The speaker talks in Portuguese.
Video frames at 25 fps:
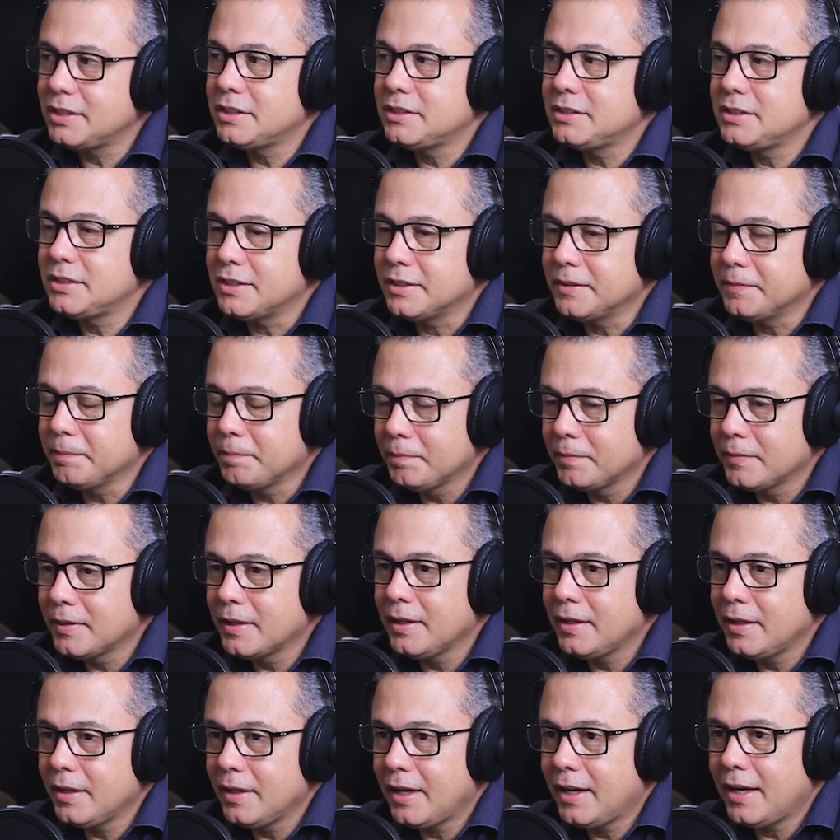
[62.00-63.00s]
A gente
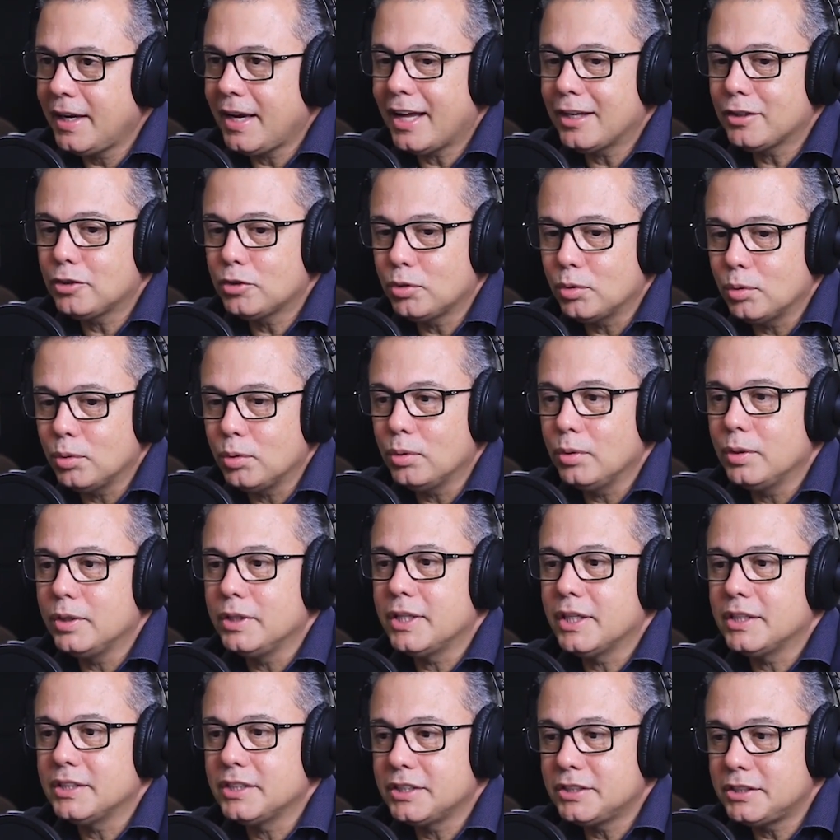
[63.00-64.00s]
reatou
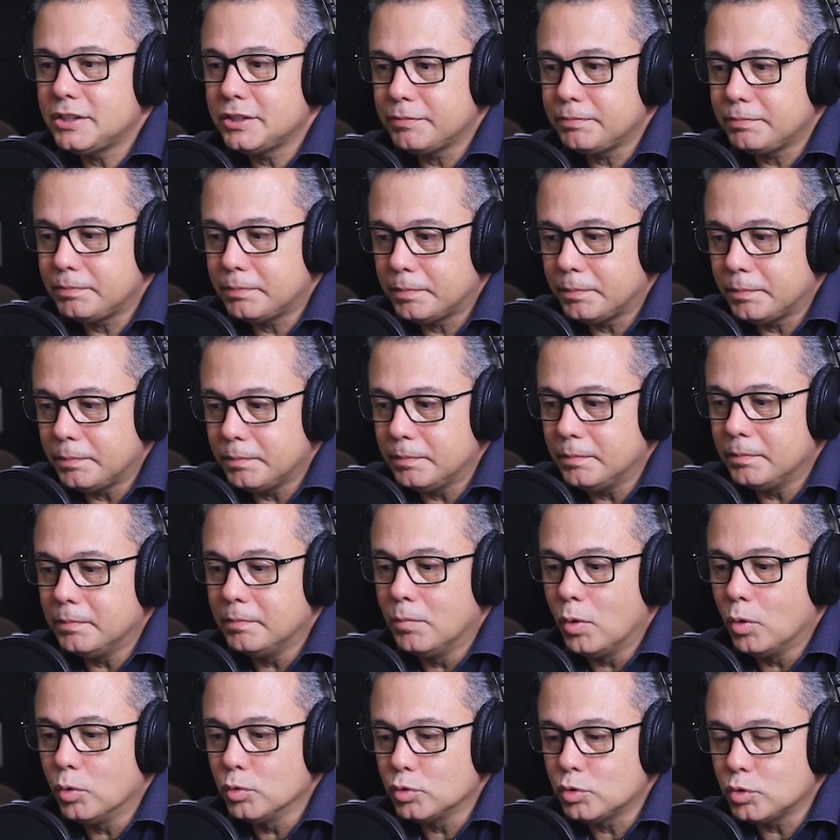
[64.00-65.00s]
e a gente
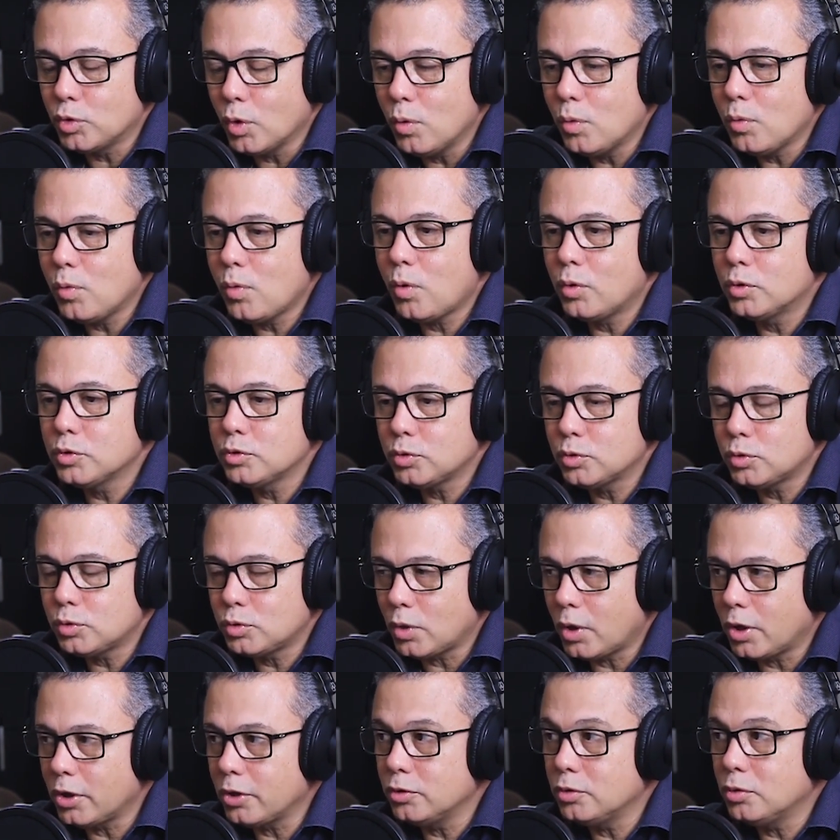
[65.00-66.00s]
montou um
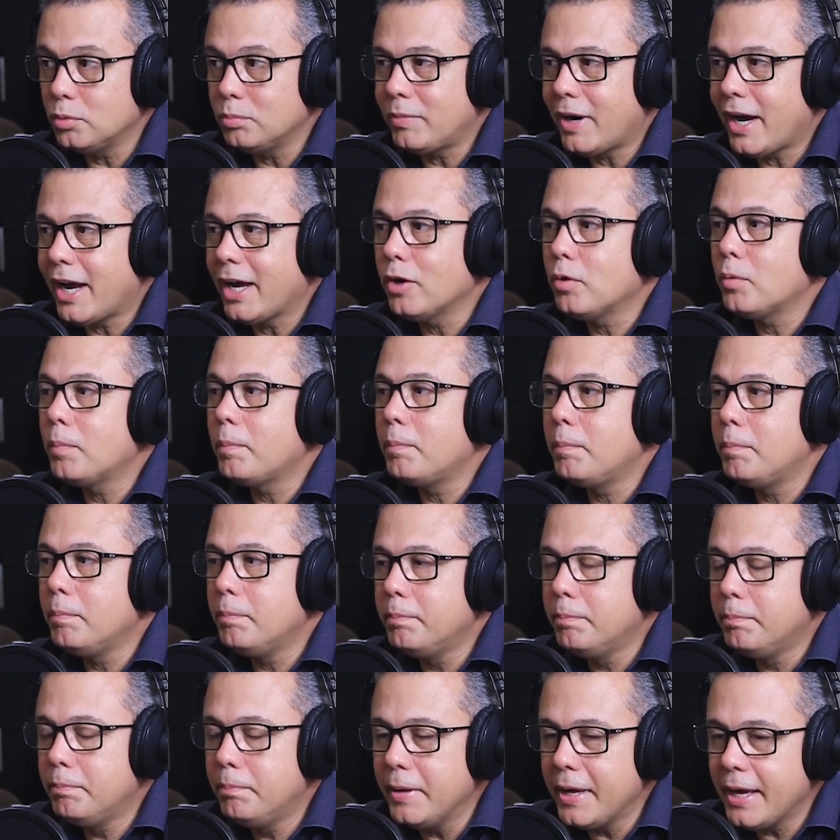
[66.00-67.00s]
consultório num bairro
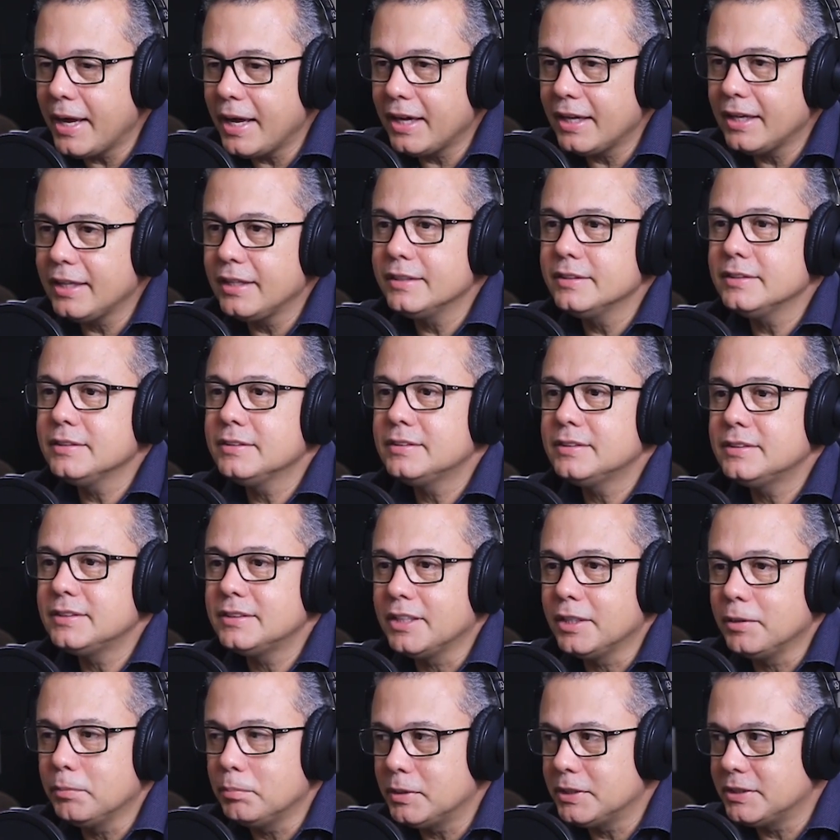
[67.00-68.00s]
bem
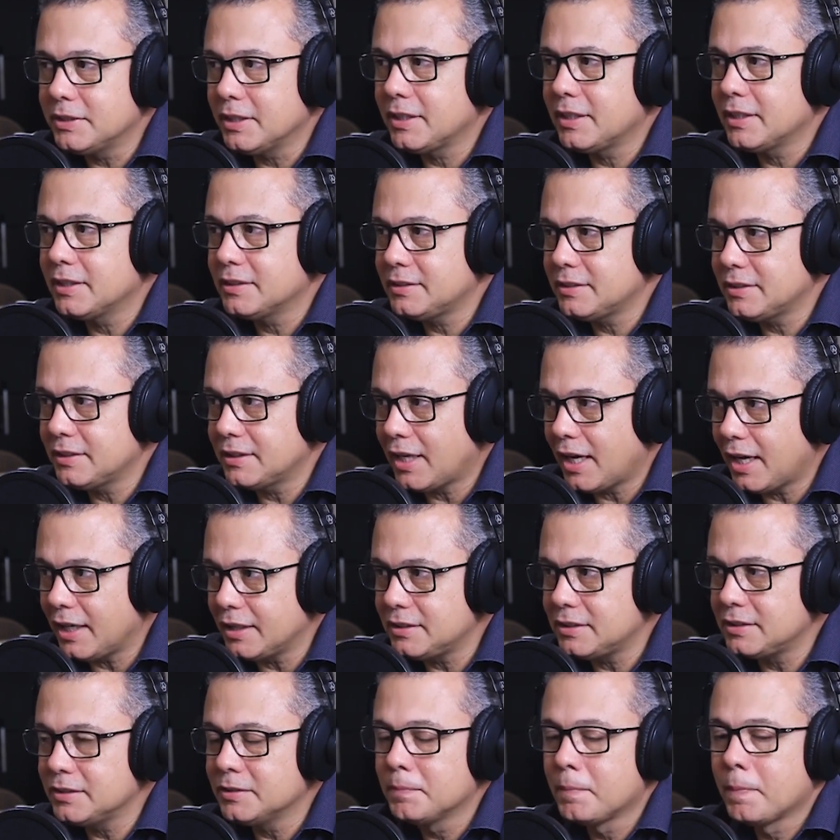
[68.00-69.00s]
simples aqui na
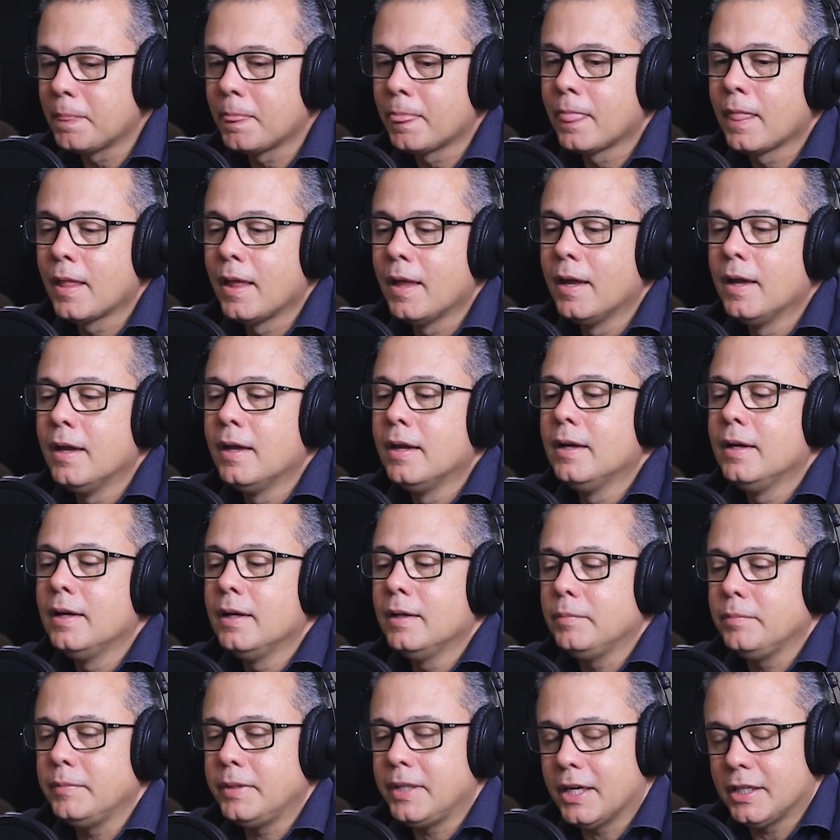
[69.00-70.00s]
cidade.
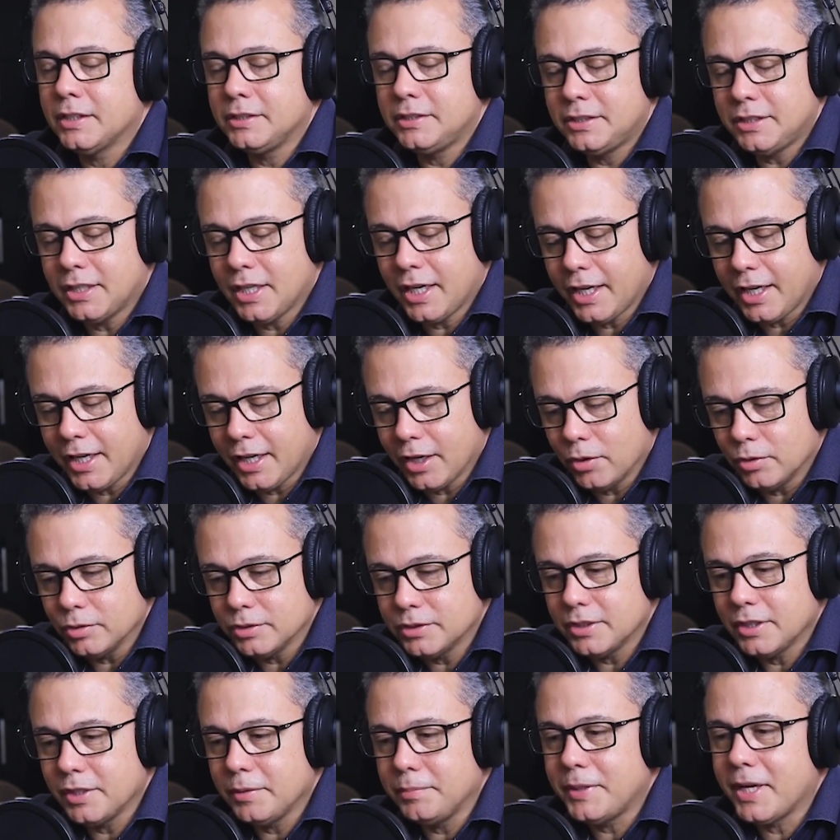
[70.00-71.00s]
Minha tia
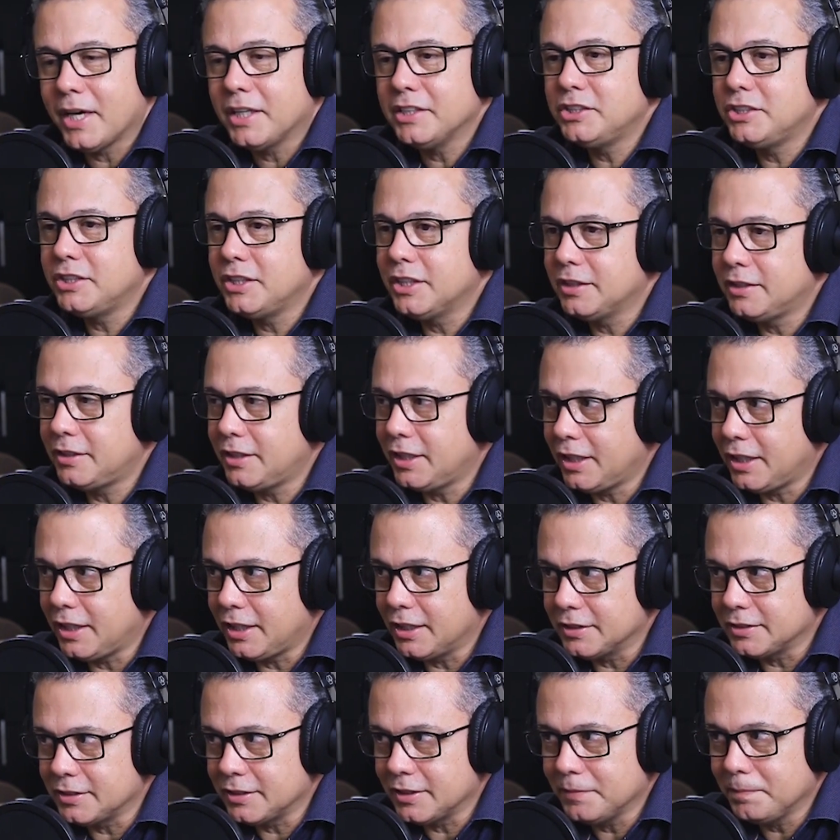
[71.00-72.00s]
Elza e minha tia
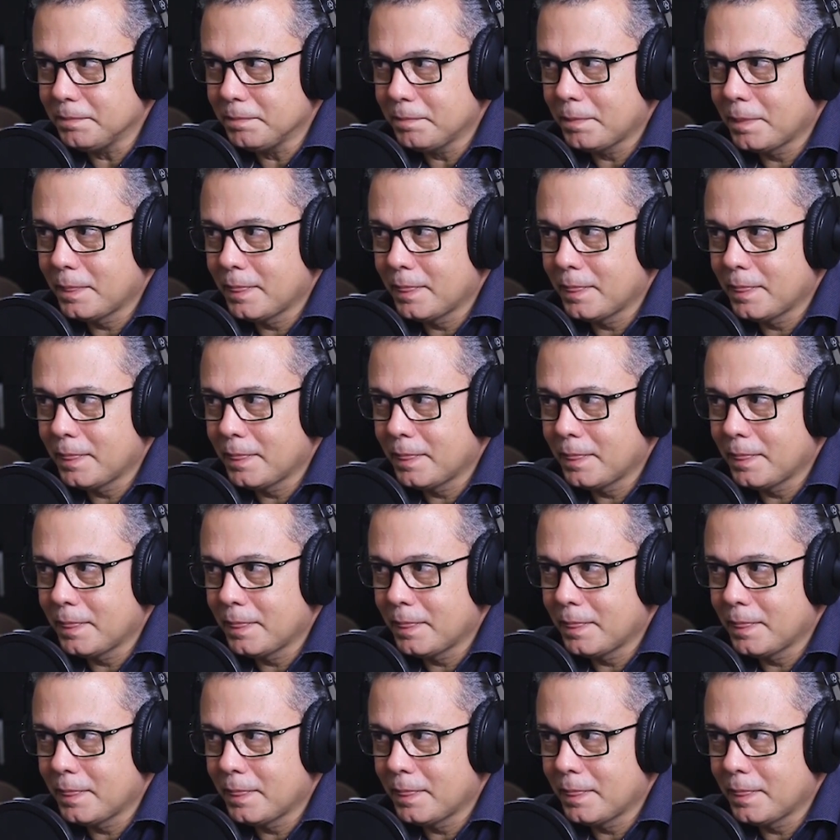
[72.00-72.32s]
Teresa